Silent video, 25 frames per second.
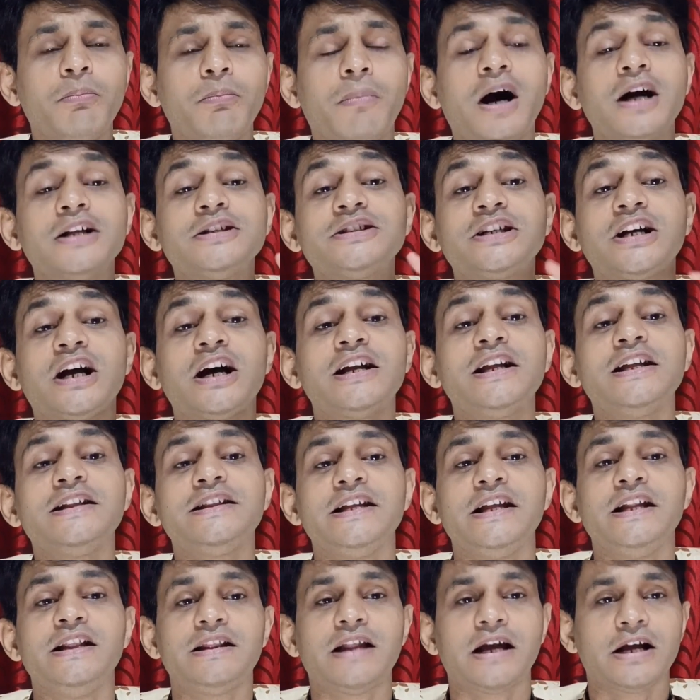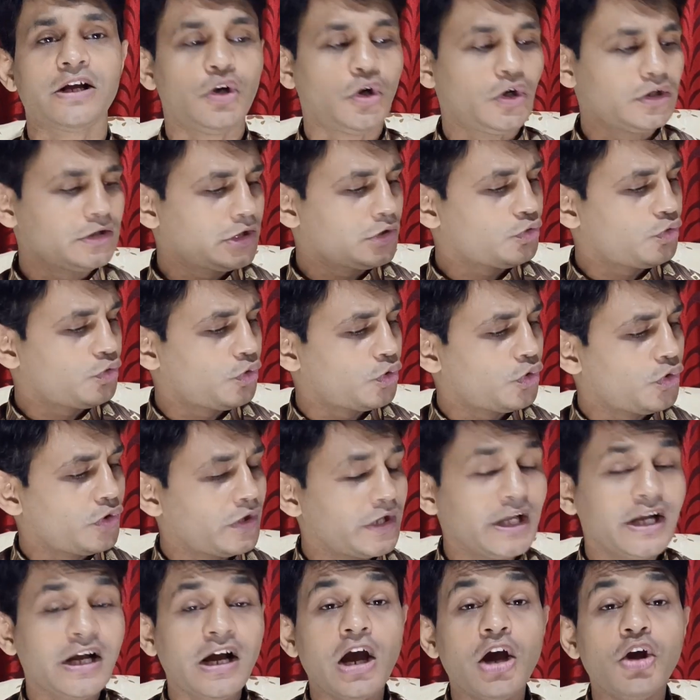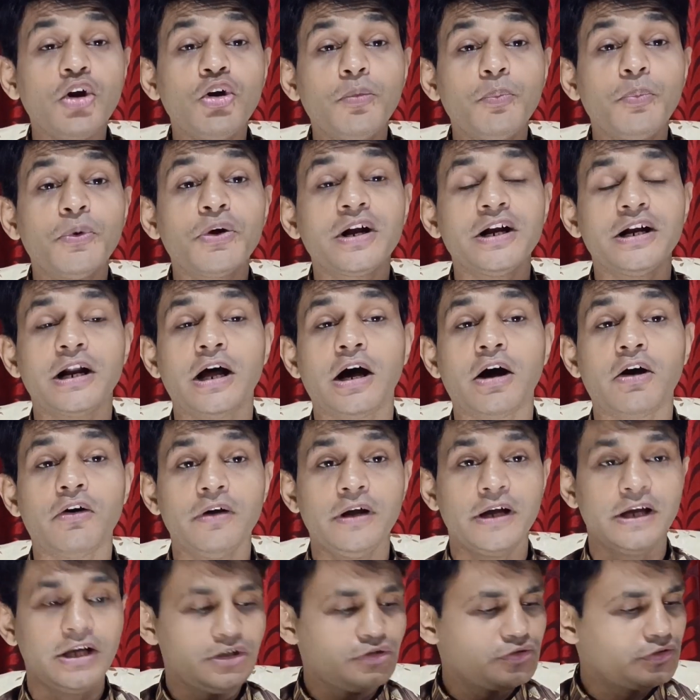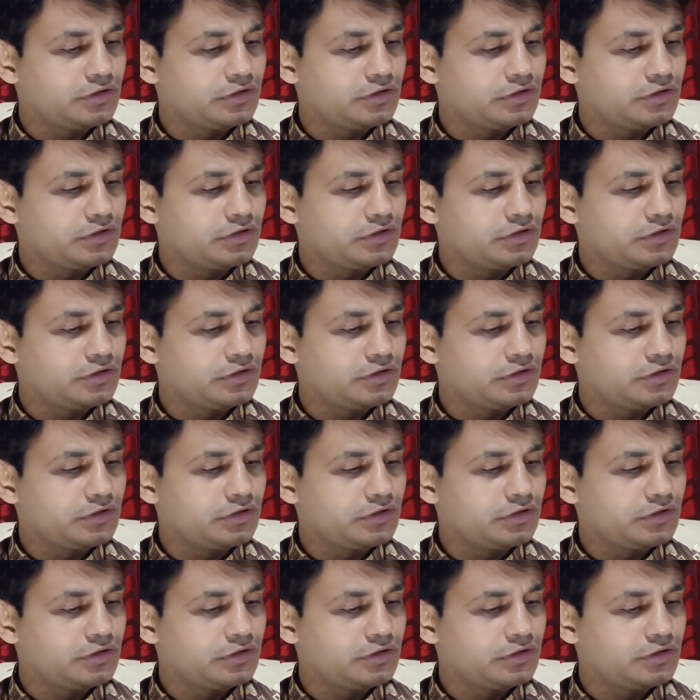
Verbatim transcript: মাঝখানে তিল থাকে অর্থাৎ কোনো রেখার ওপরে না হয়ে